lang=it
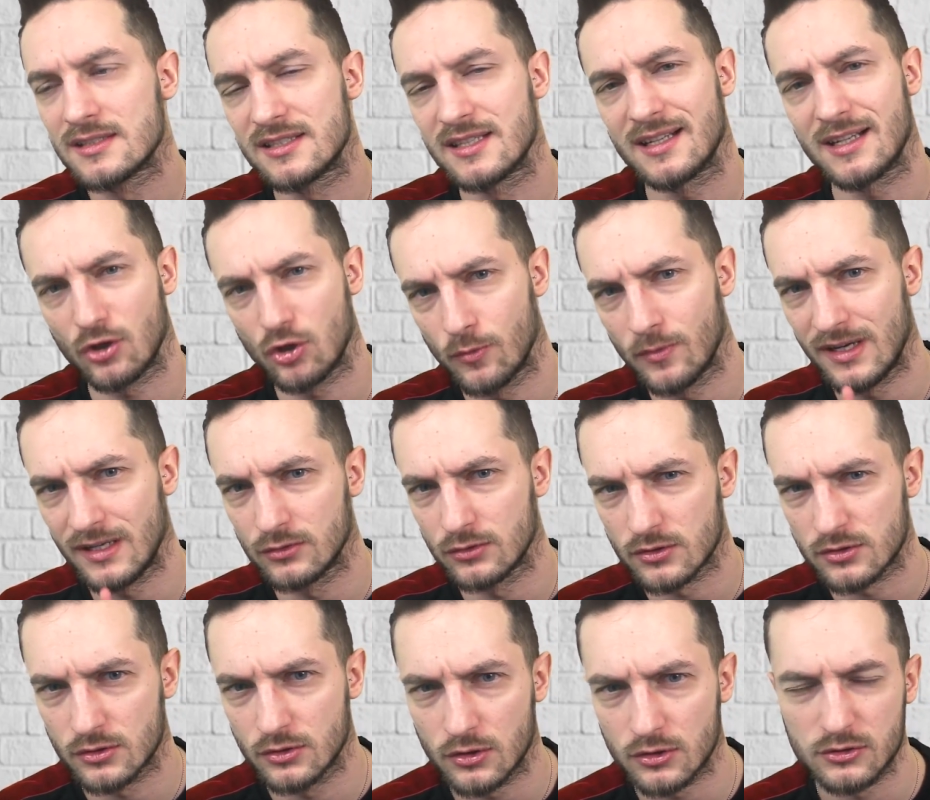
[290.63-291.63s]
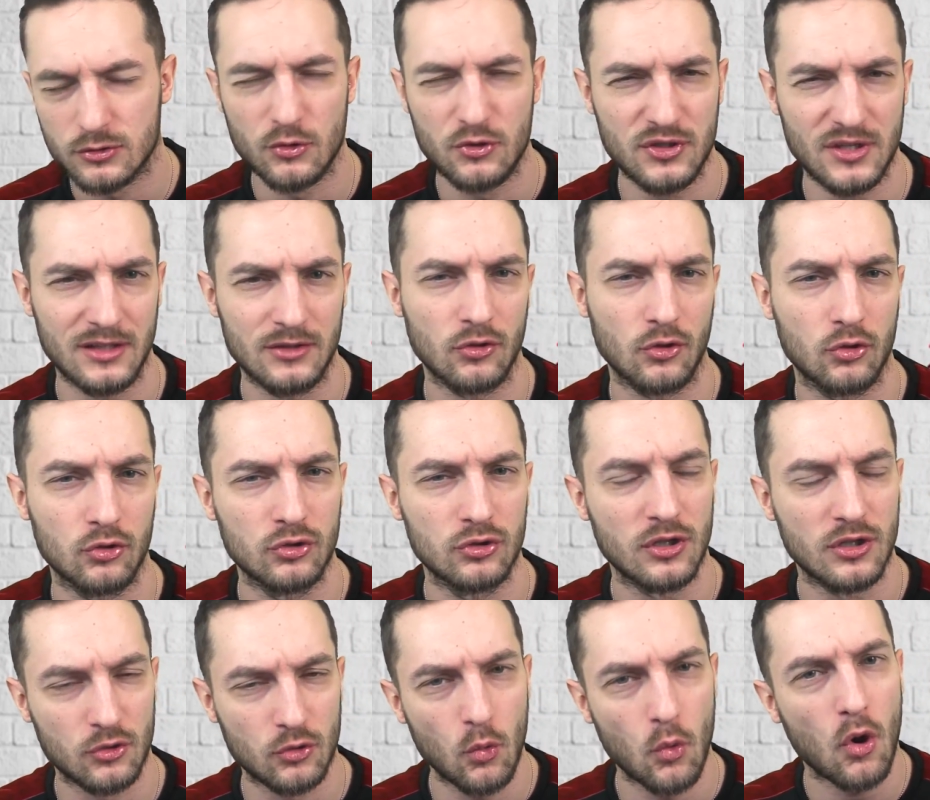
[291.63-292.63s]
sera come l'anno scorso usciranno
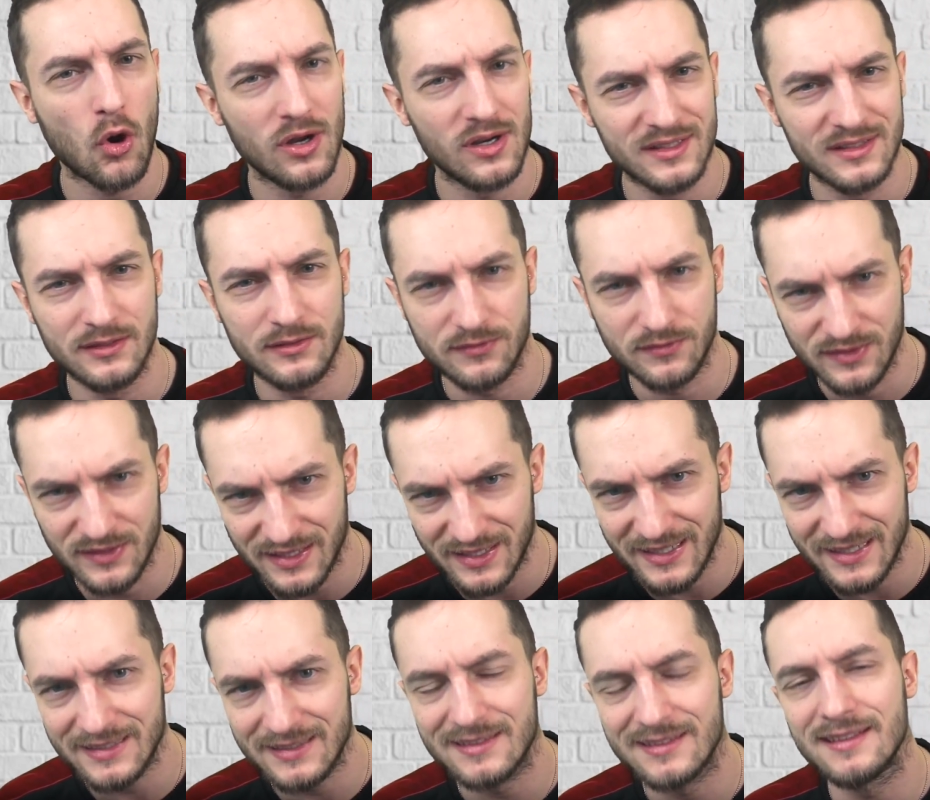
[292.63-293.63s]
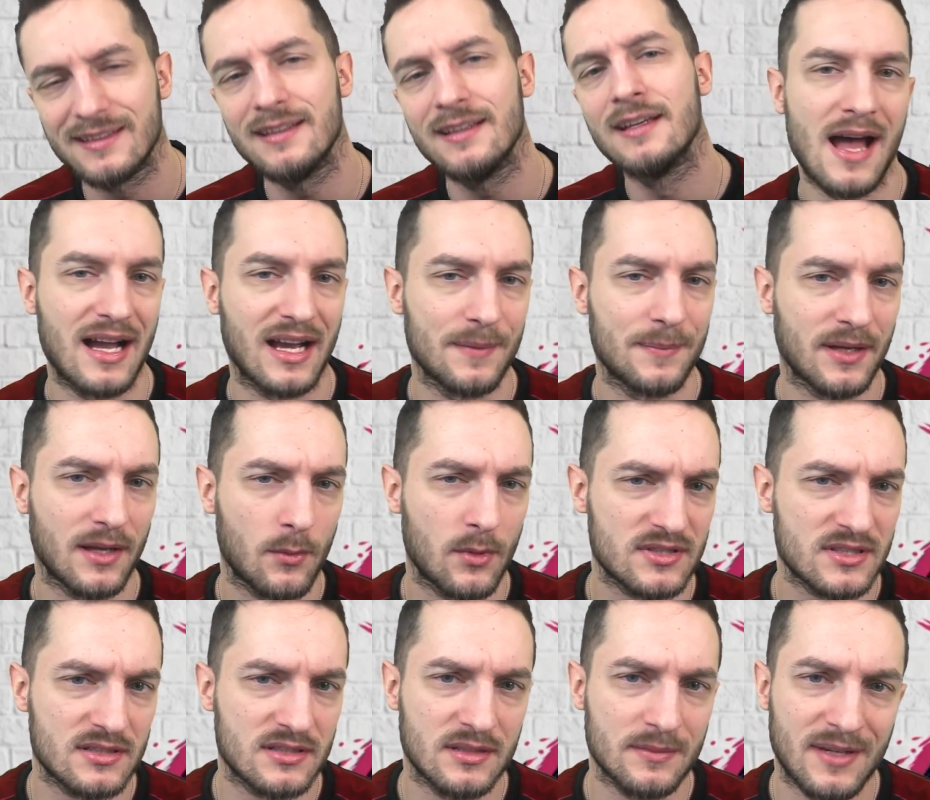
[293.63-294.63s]
con ruoli differenti anche perché
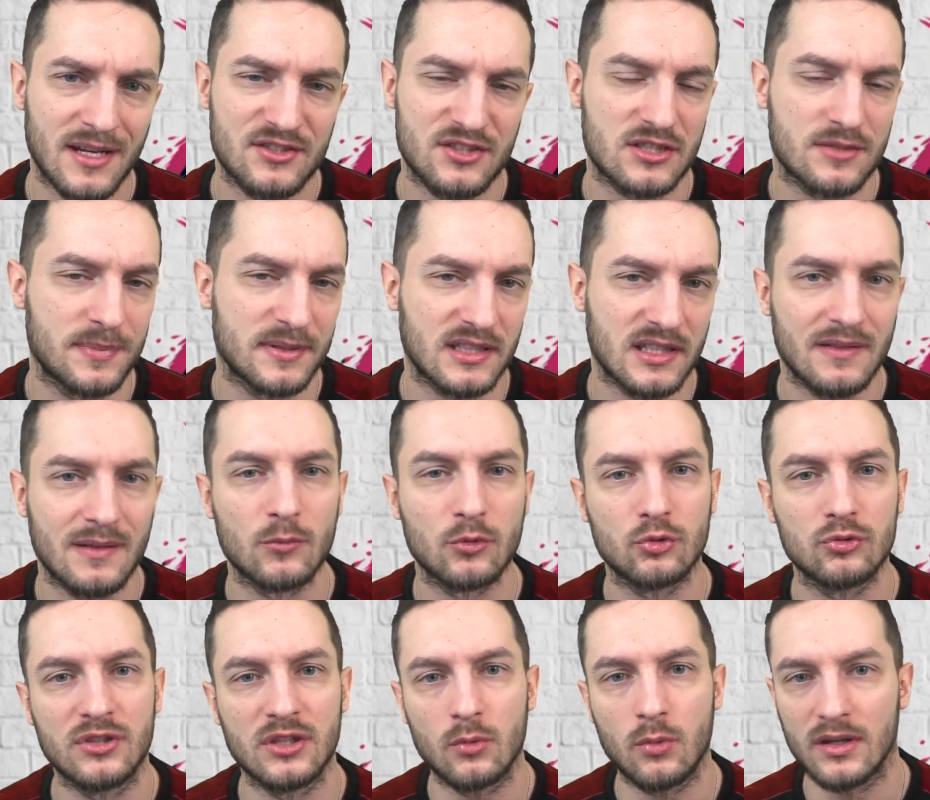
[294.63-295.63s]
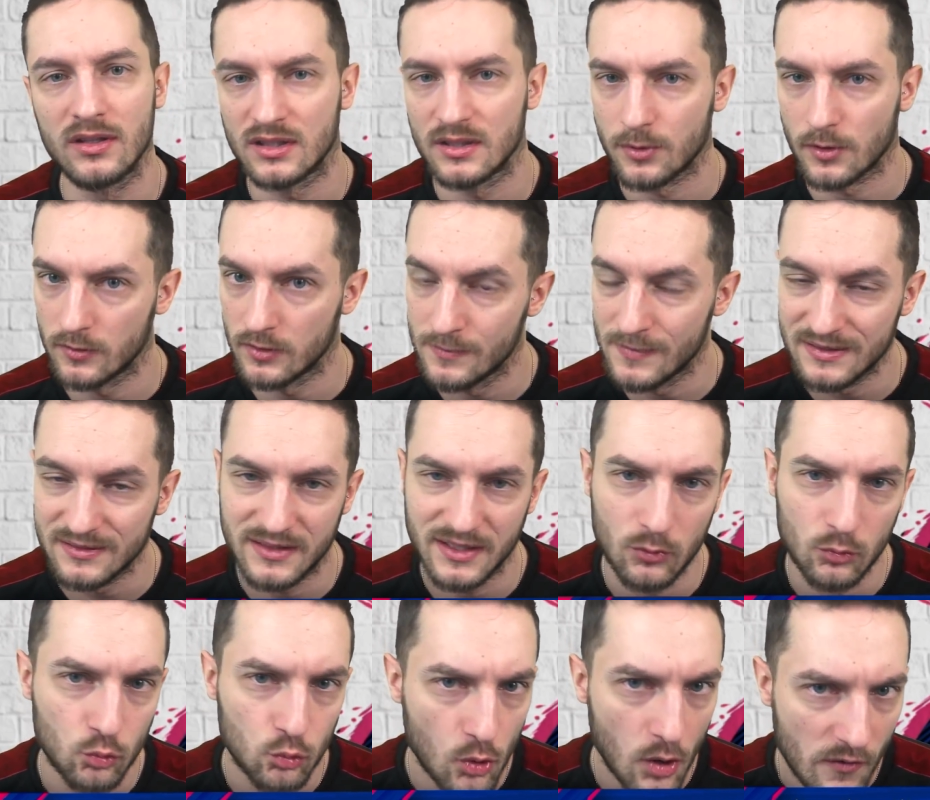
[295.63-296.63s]
questa settimana ci aspettavamo tutti quanti probabilmente
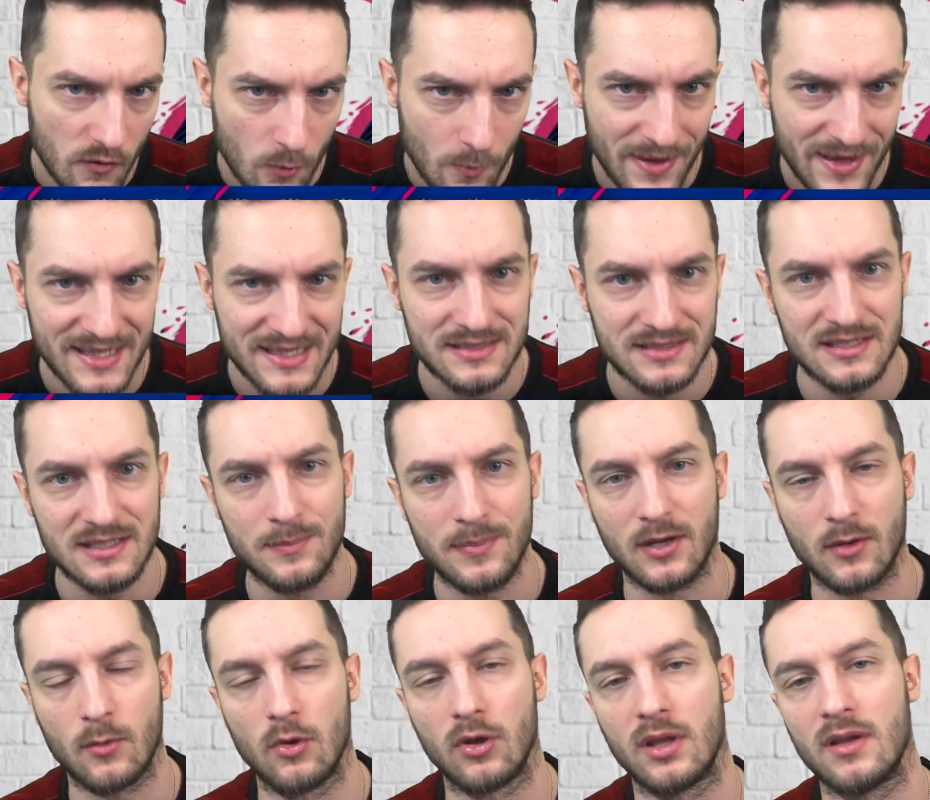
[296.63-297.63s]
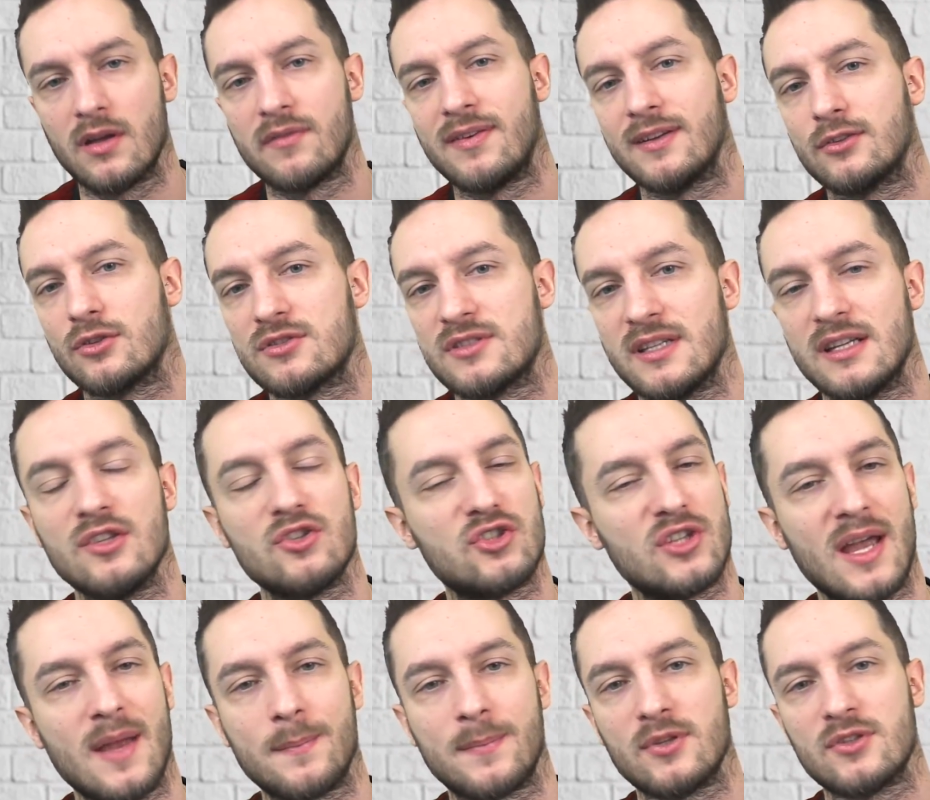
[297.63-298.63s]
un nuovo Messi per quello che aveva fatto sia in
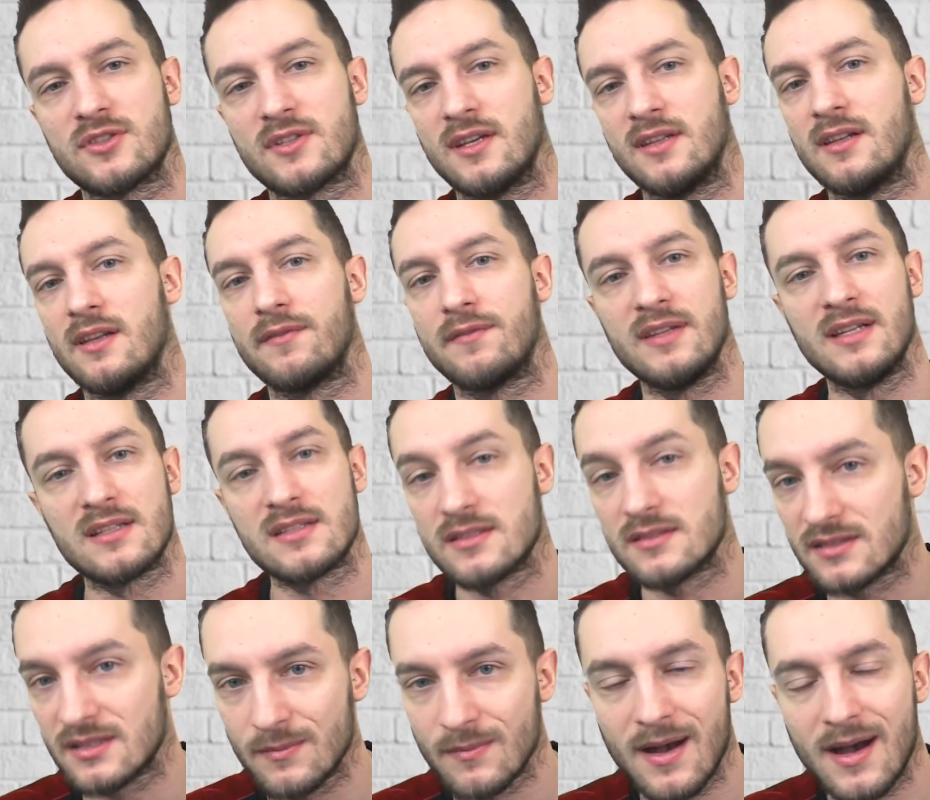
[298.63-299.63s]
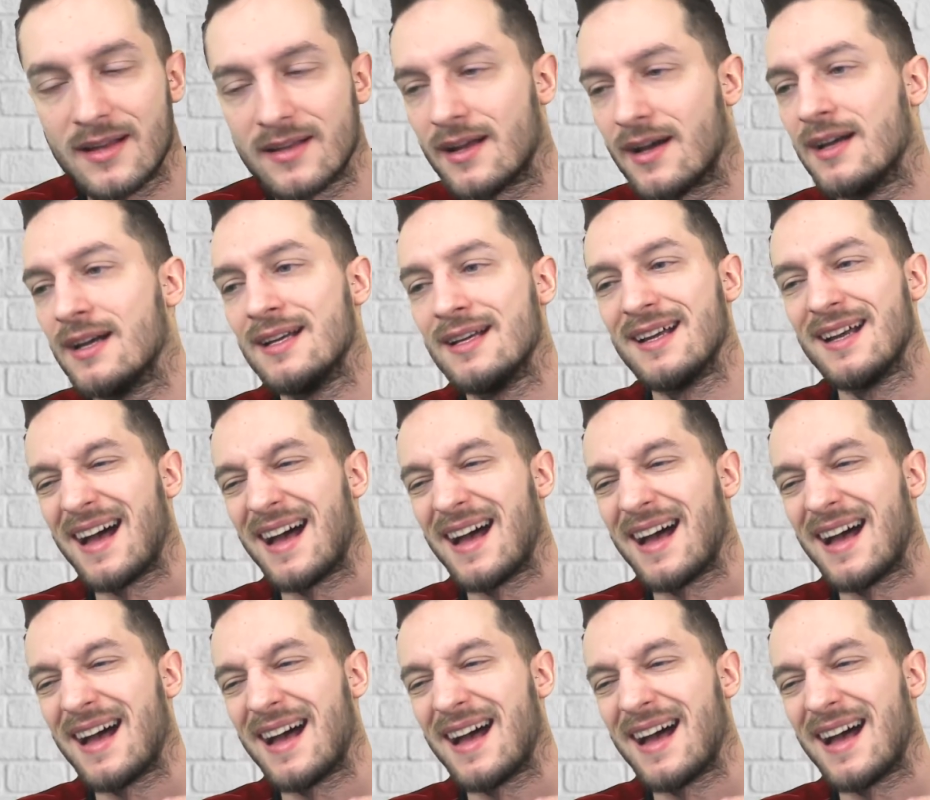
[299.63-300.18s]
Champions che nel fine settimana